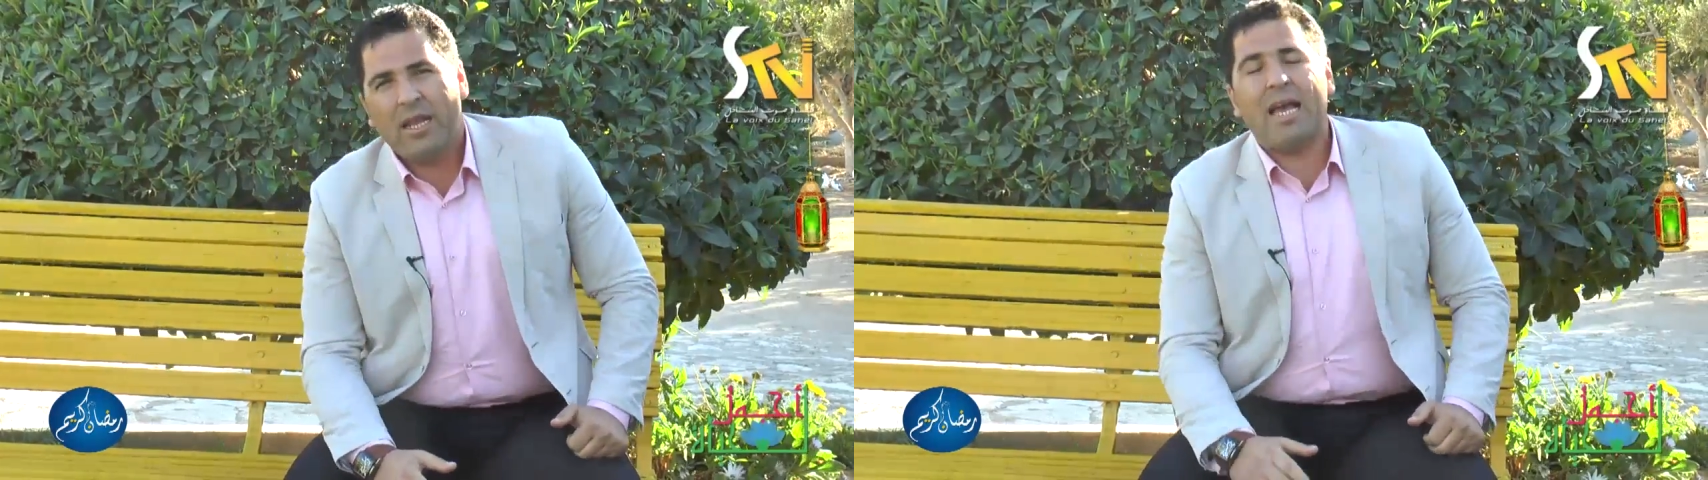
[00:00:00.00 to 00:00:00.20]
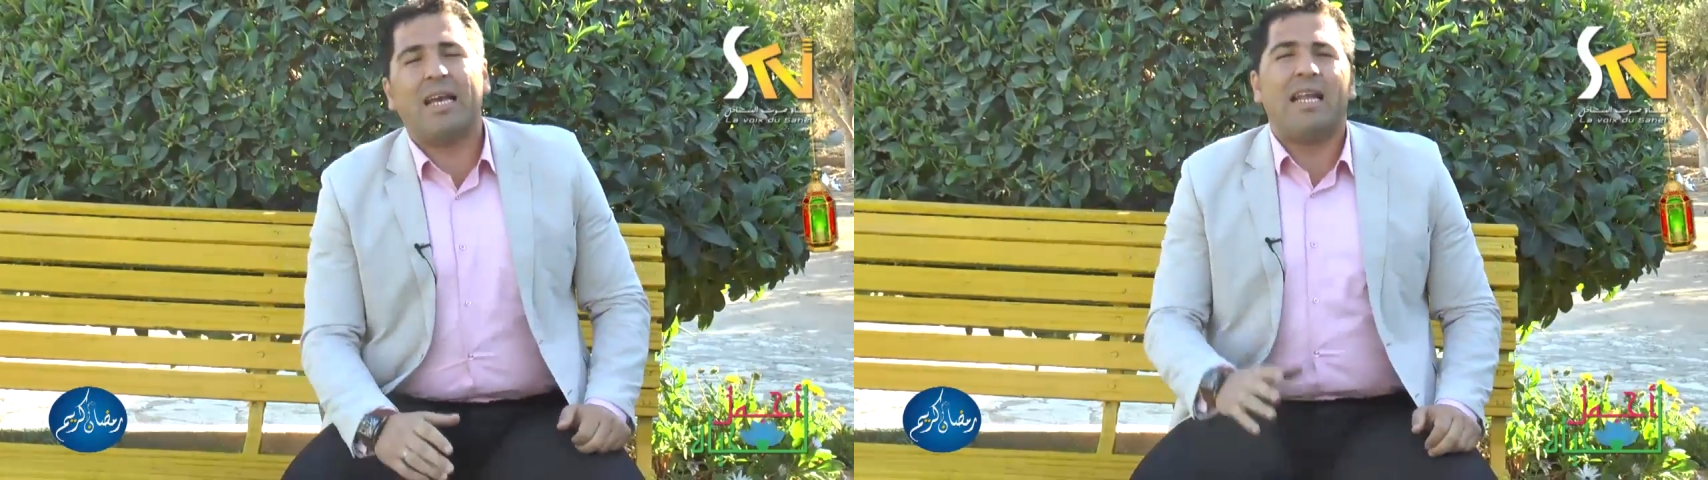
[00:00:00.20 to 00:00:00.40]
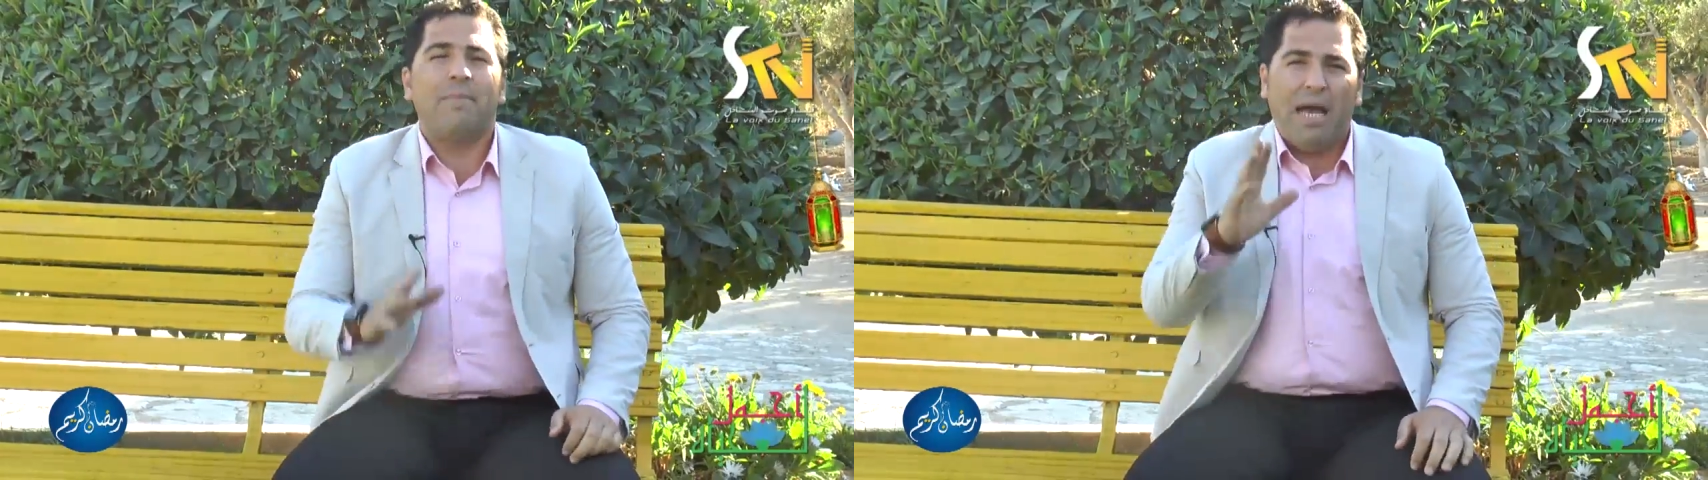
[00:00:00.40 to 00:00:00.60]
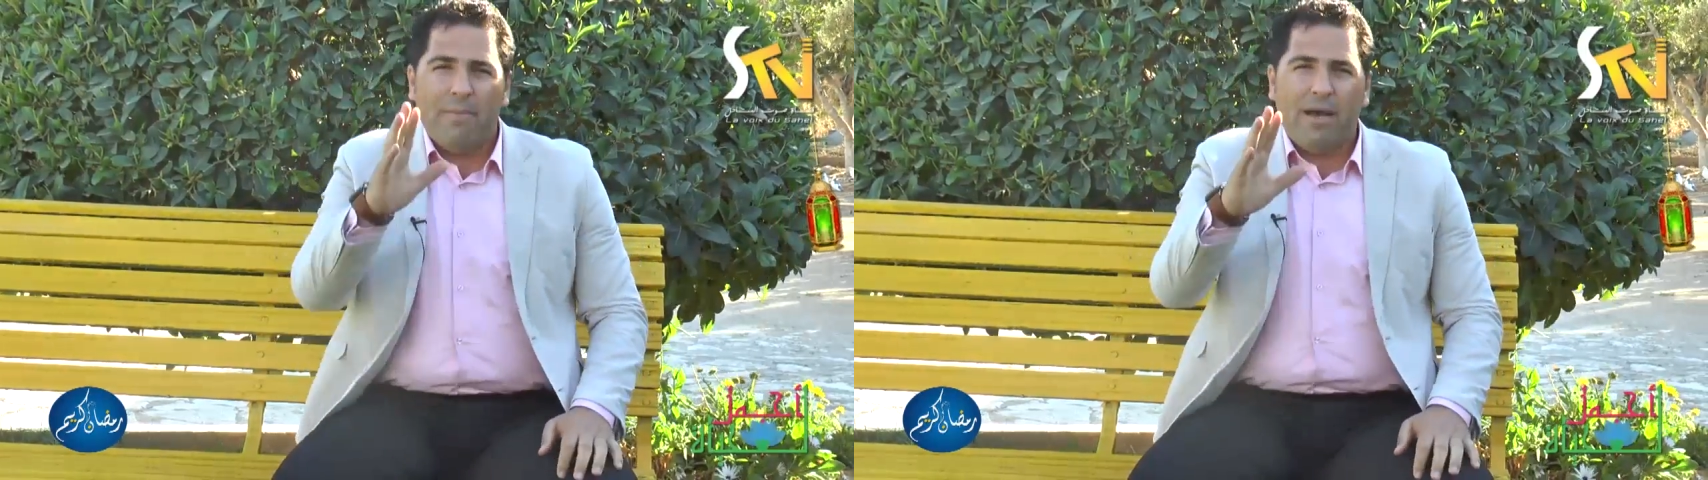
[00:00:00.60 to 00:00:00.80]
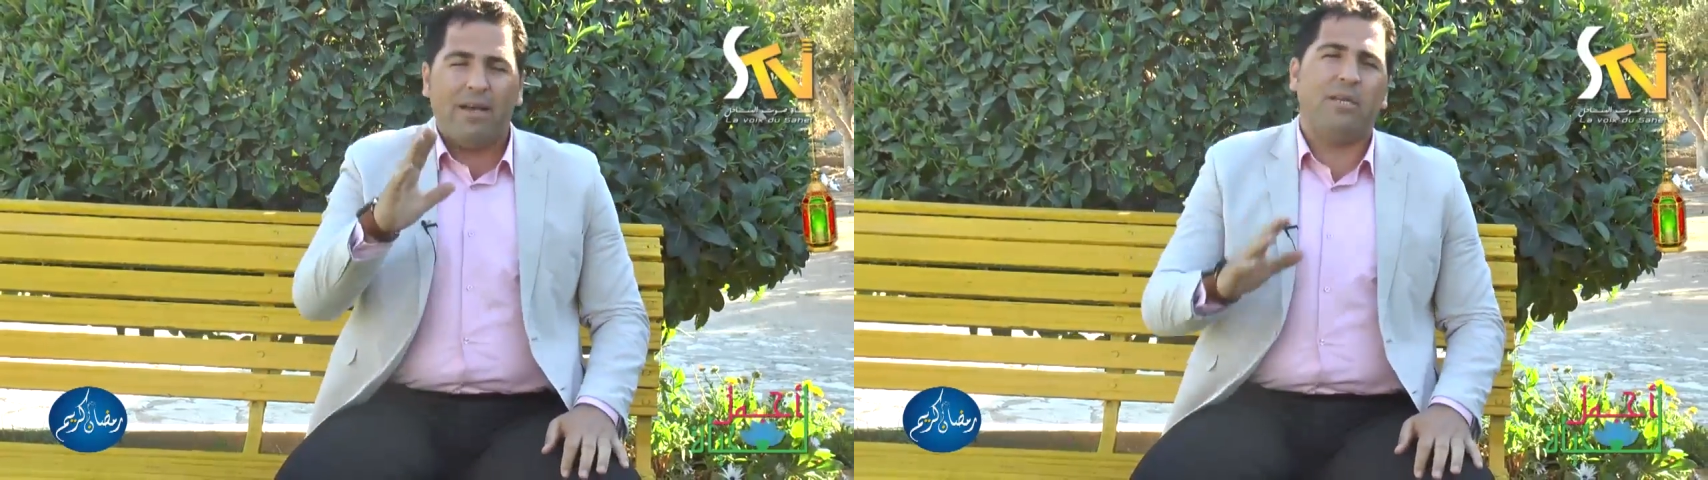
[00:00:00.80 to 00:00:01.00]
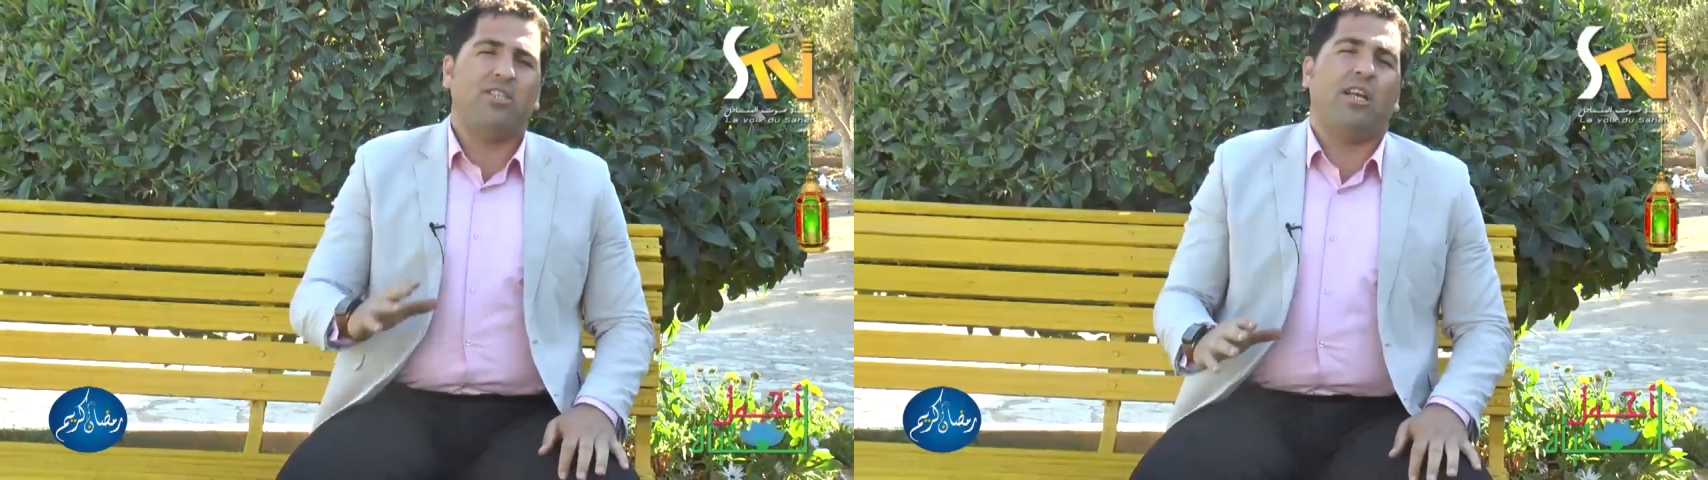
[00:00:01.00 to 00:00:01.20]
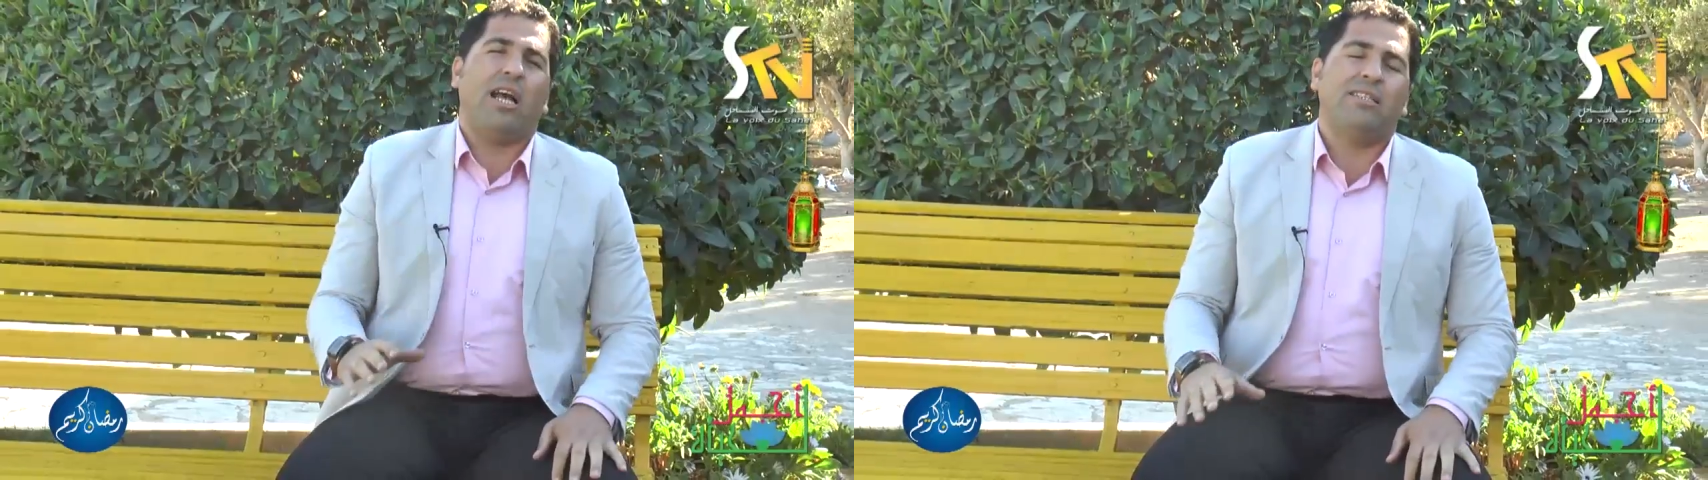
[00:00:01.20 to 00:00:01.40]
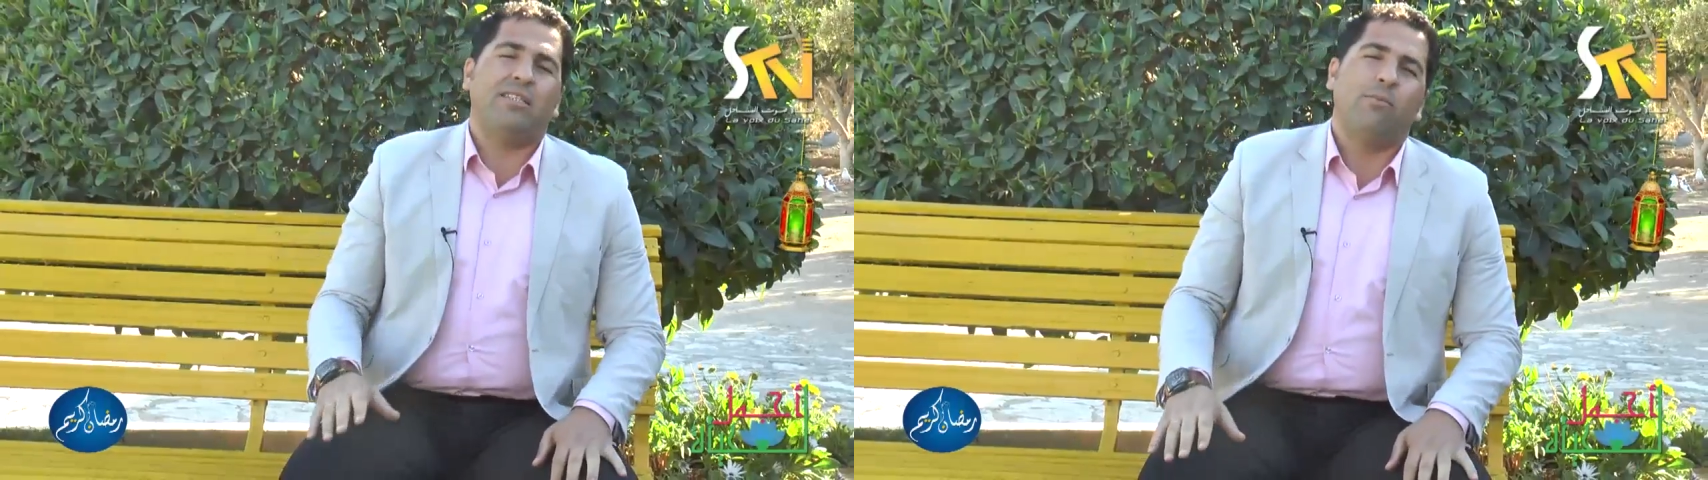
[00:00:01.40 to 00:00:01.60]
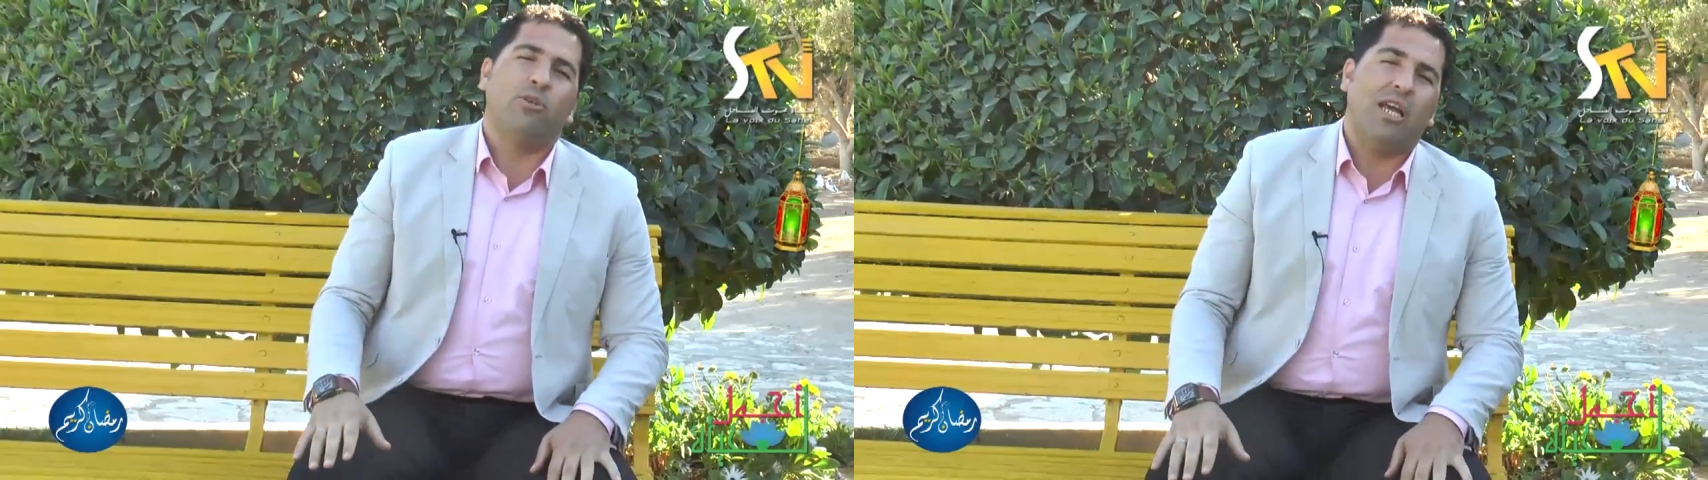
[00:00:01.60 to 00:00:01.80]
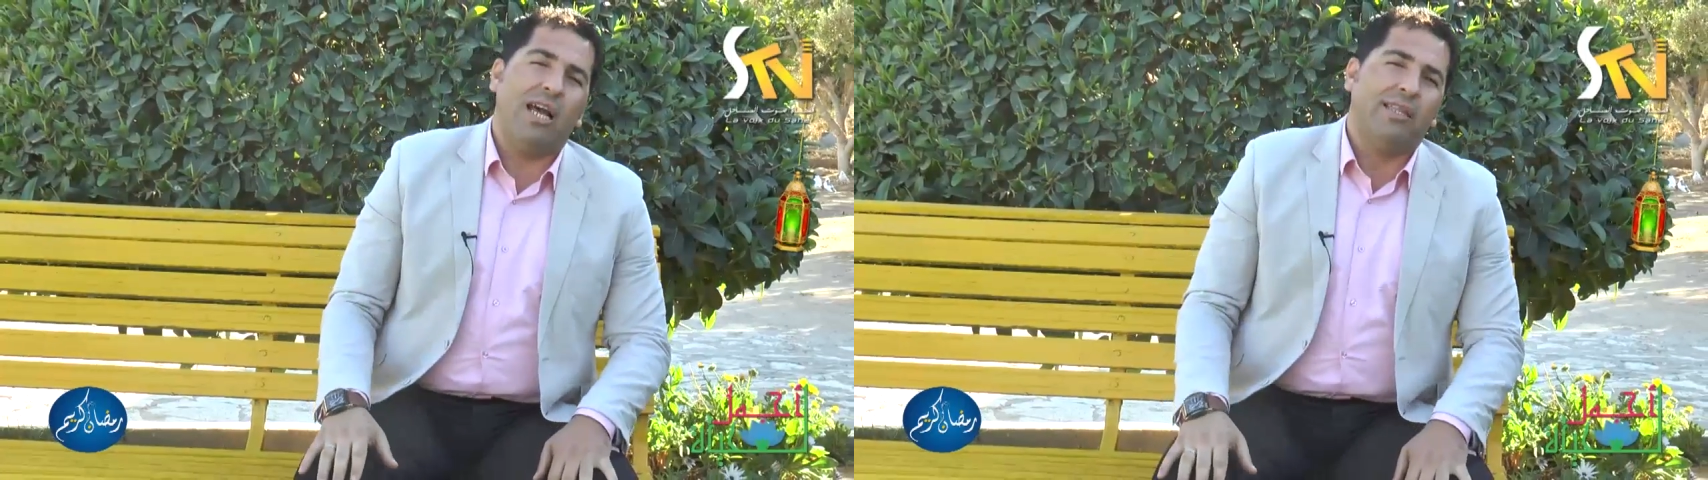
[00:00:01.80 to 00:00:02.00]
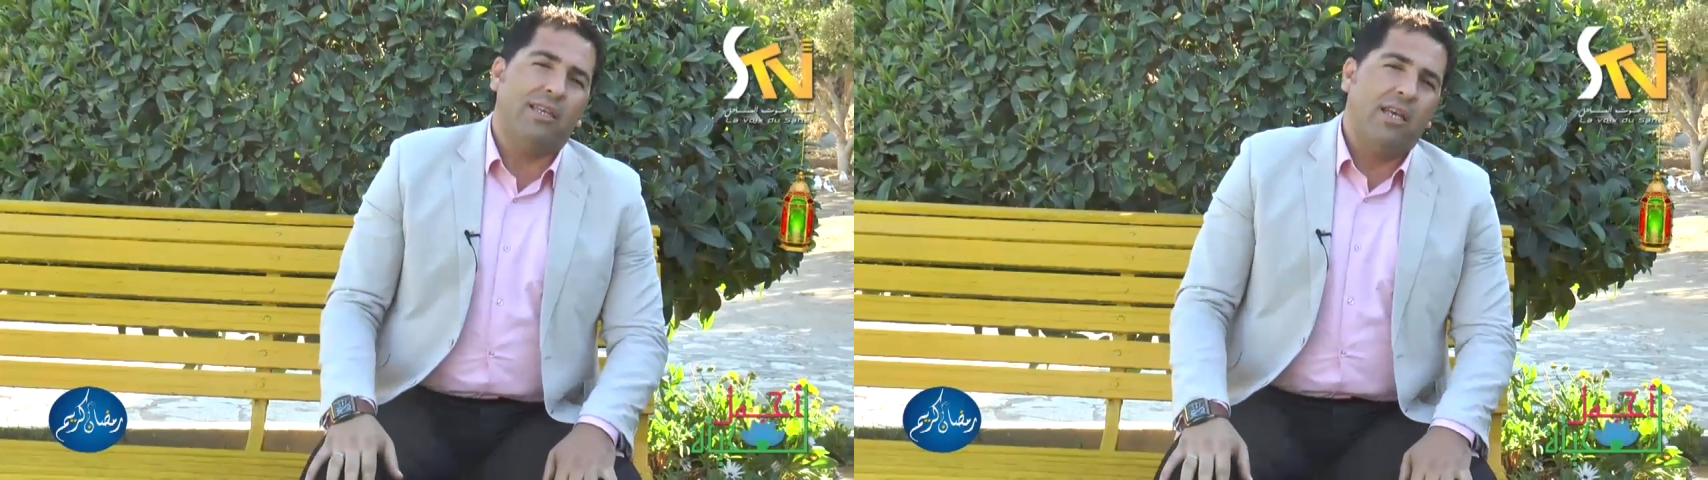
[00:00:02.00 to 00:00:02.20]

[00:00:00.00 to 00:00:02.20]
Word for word: لكن أنا بحب أبشرك عزيزي المشاهد